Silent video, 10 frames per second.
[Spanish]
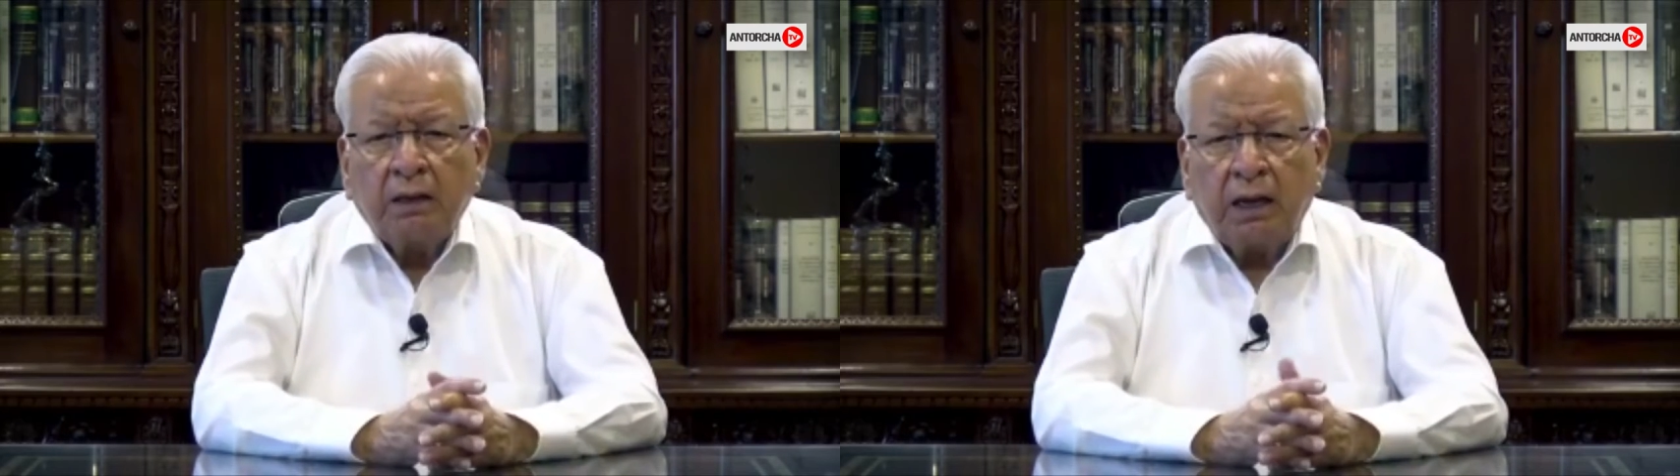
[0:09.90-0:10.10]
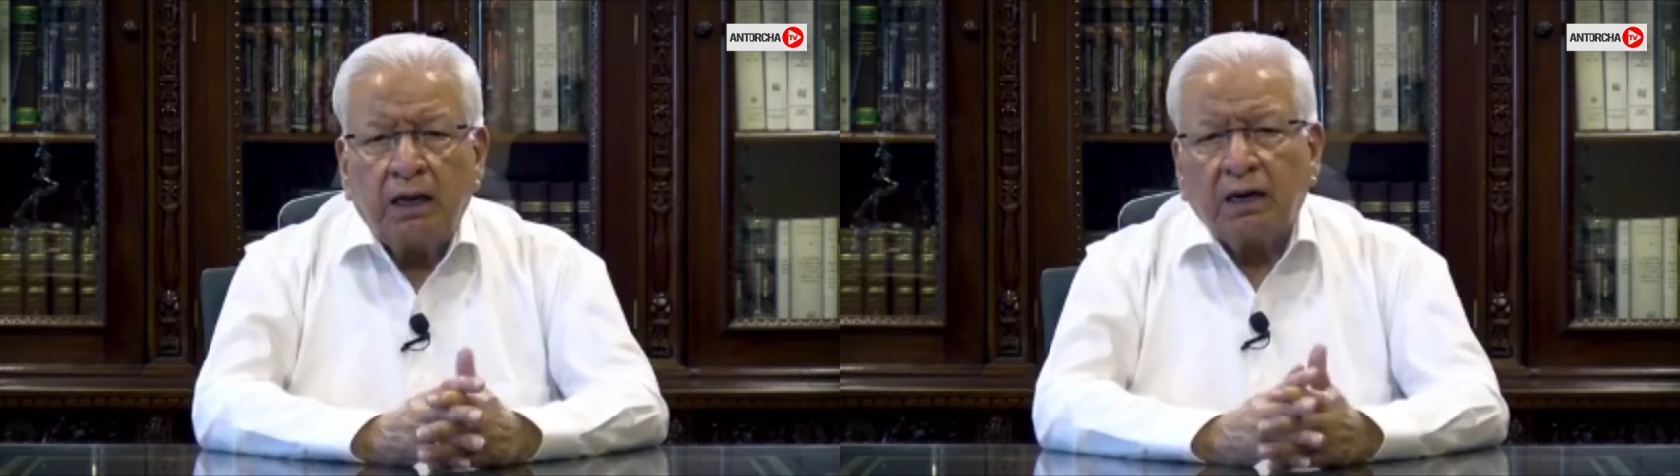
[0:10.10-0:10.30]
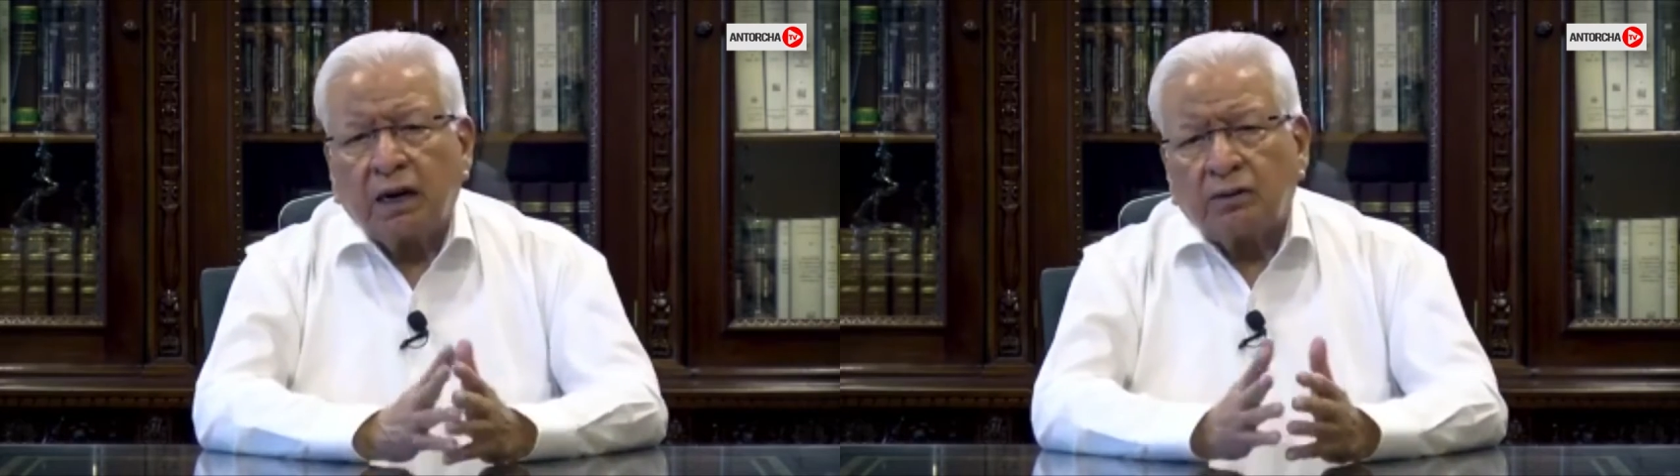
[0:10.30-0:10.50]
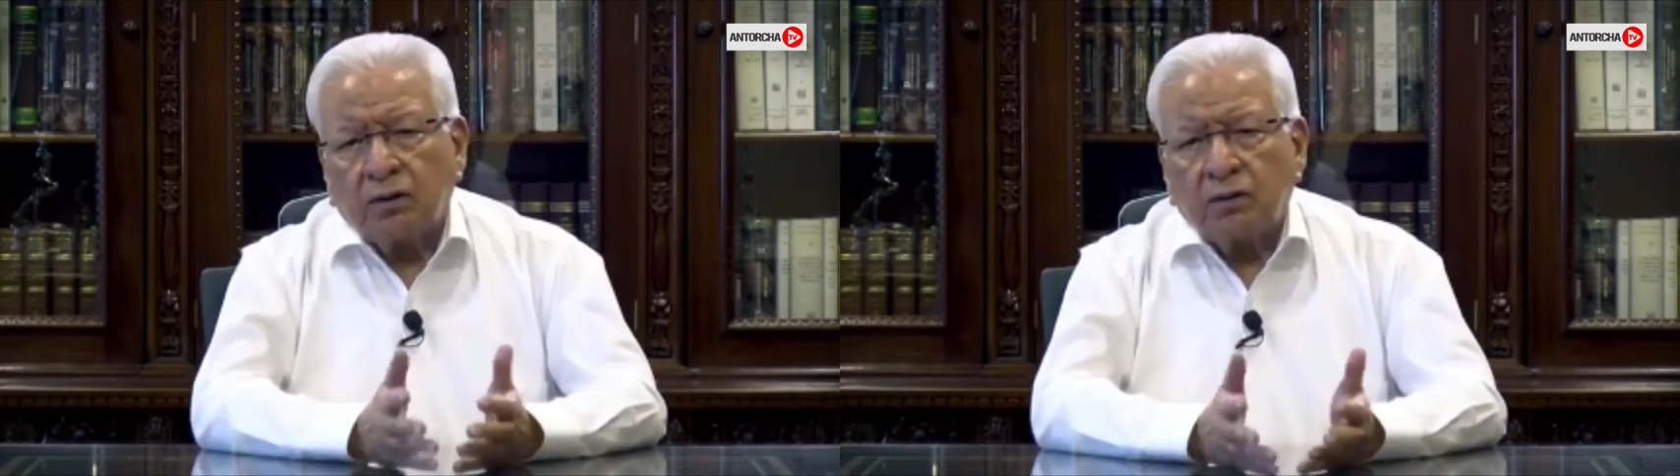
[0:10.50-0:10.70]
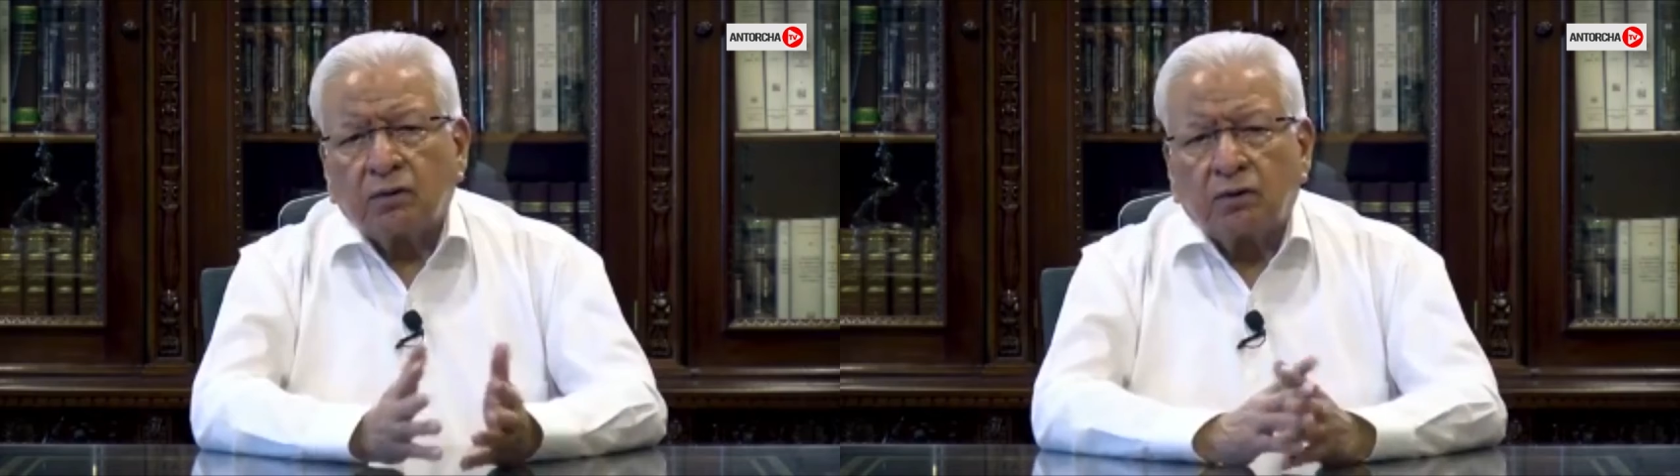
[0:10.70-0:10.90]
En
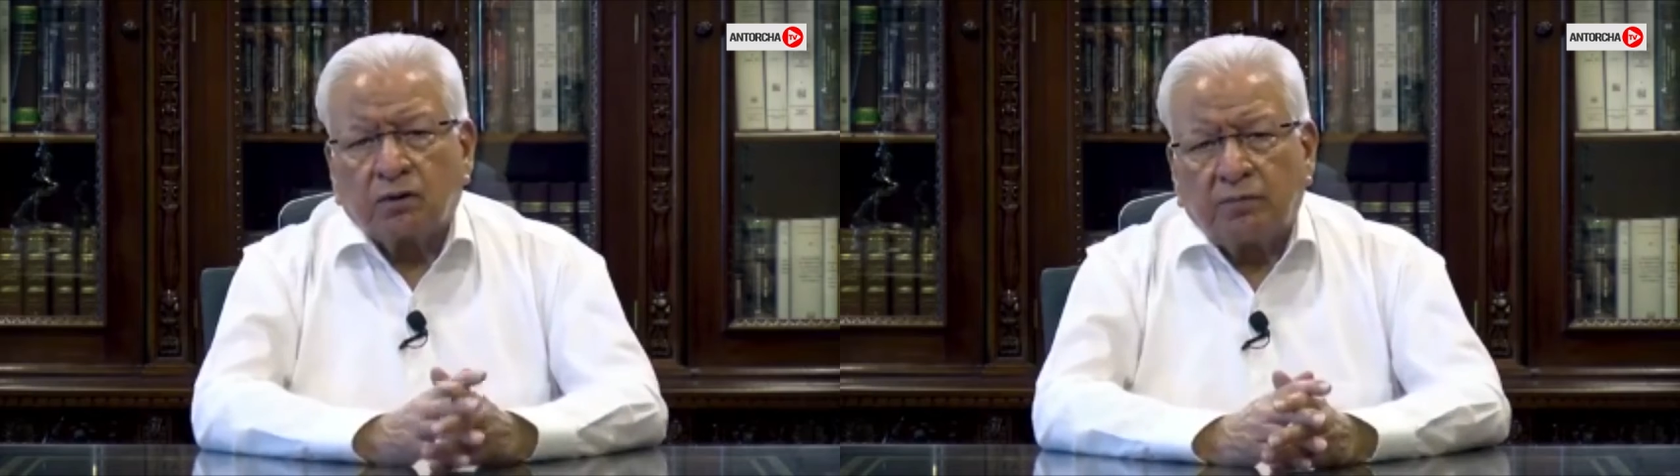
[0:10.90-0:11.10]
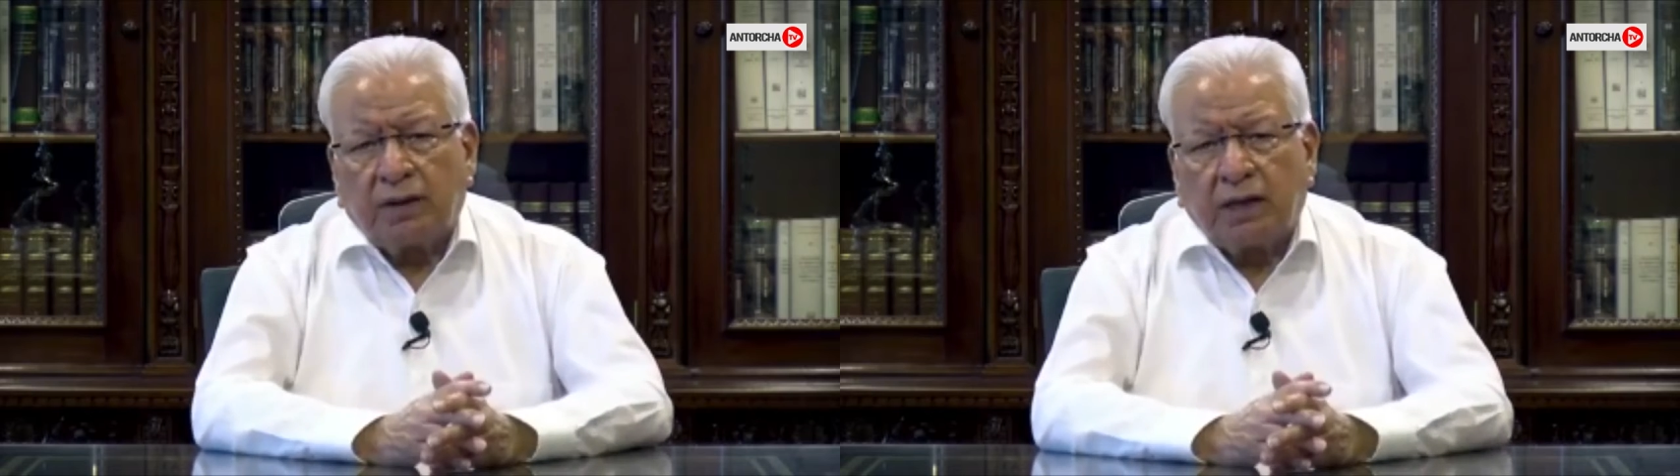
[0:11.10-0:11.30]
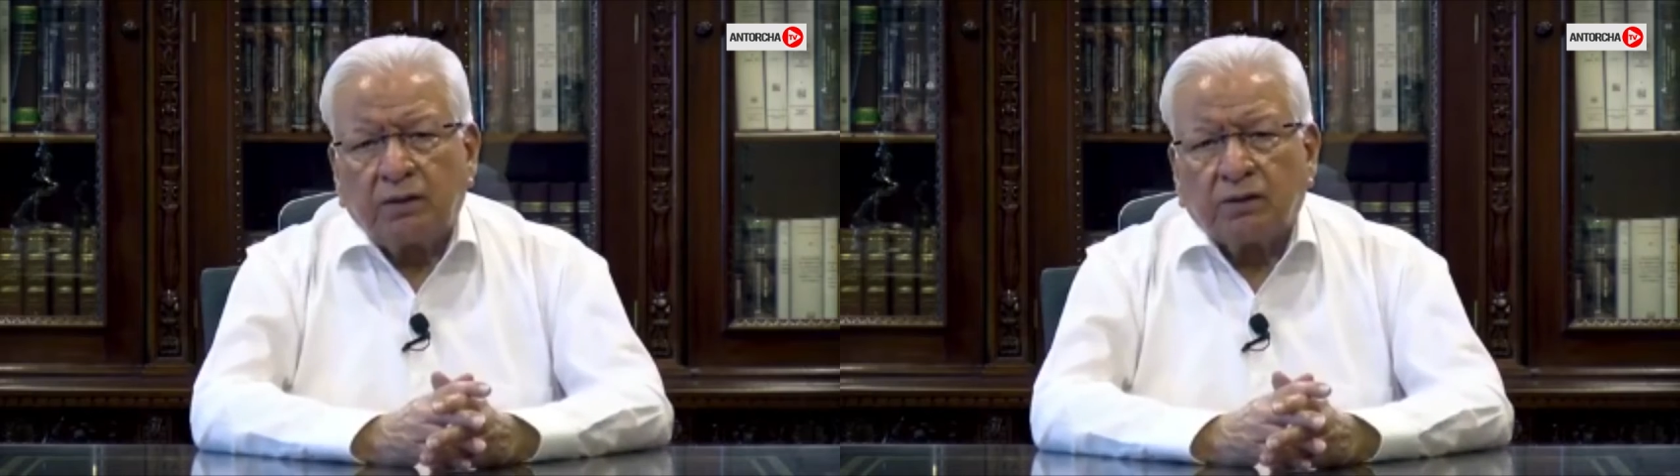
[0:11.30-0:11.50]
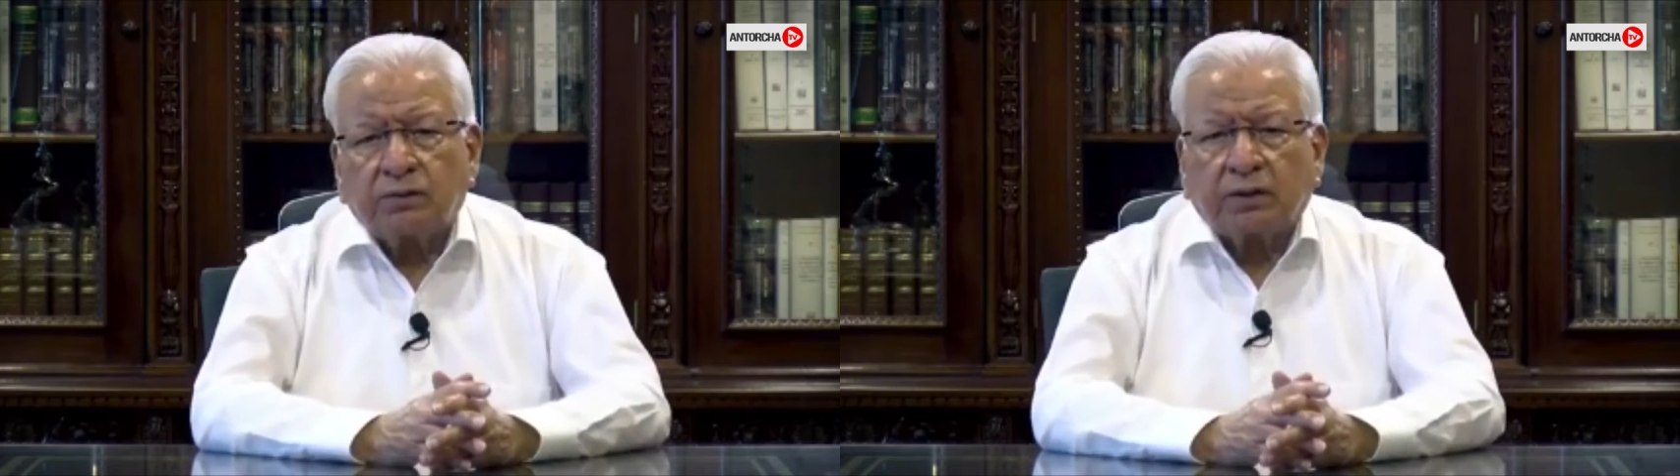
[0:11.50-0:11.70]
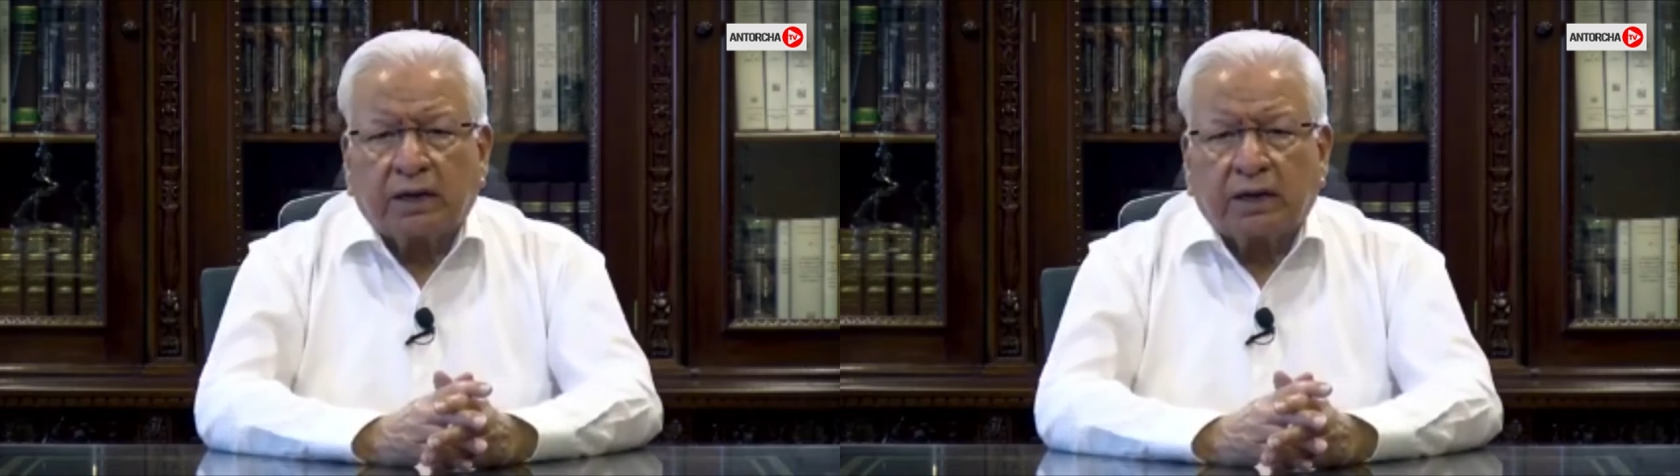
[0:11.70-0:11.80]
relación con los medios,